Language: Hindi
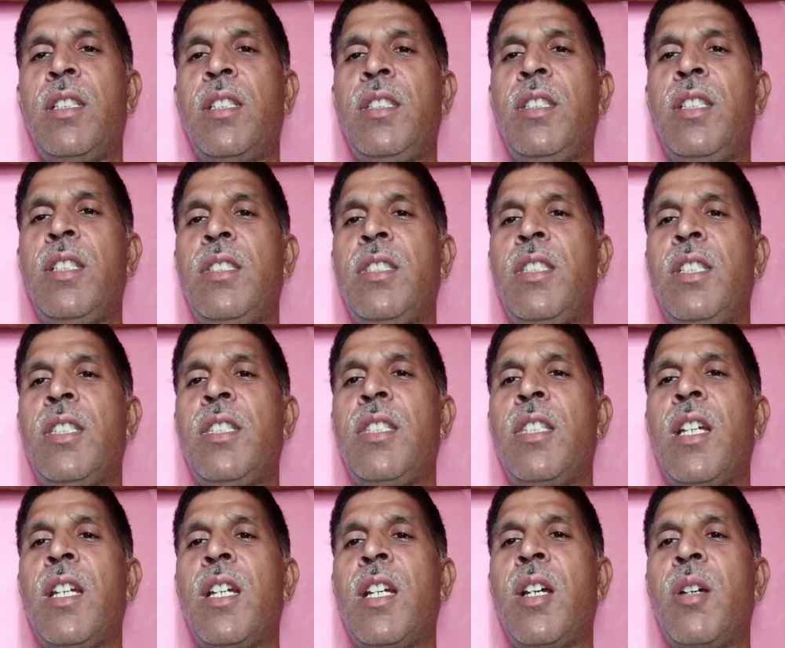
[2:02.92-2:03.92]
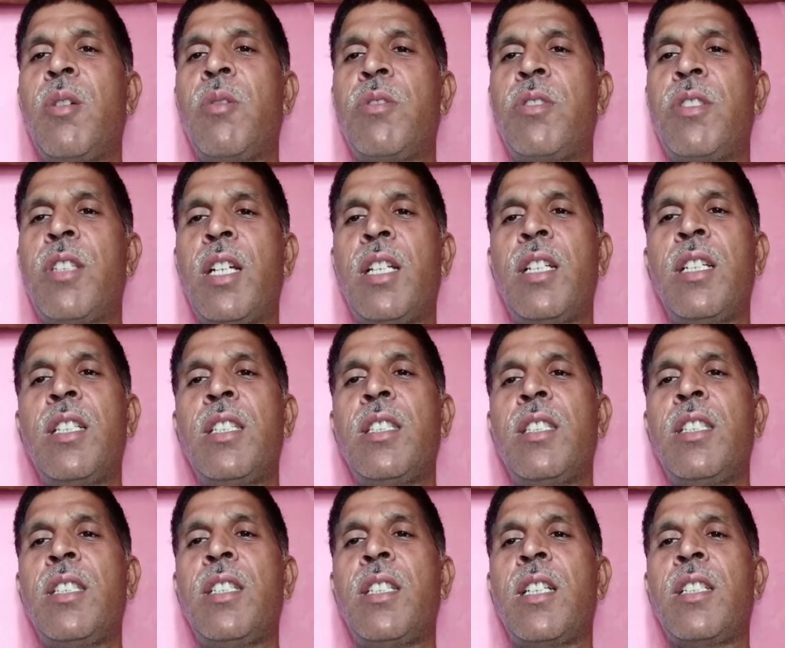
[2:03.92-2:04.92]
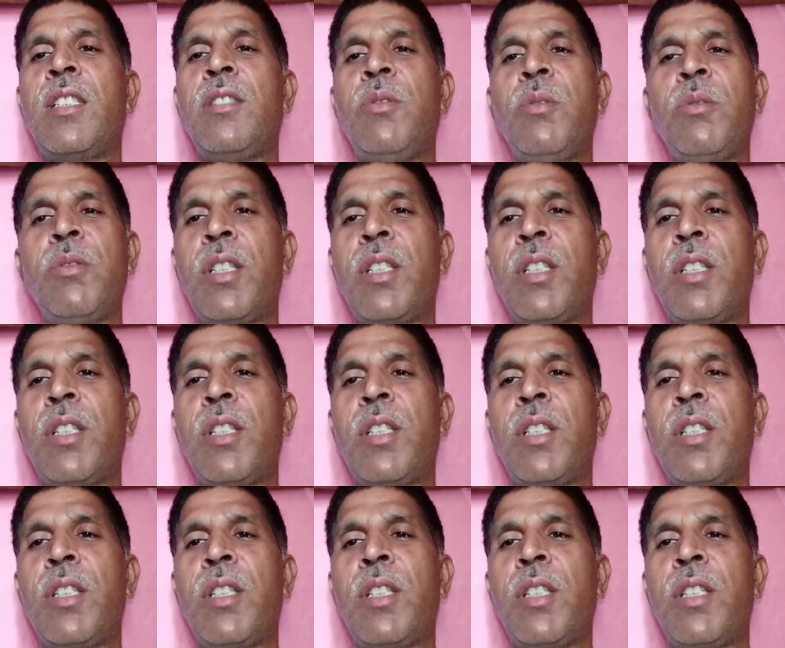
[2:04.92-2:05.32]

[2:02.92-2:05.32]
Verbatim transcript: ये चेतना और जागृति का युग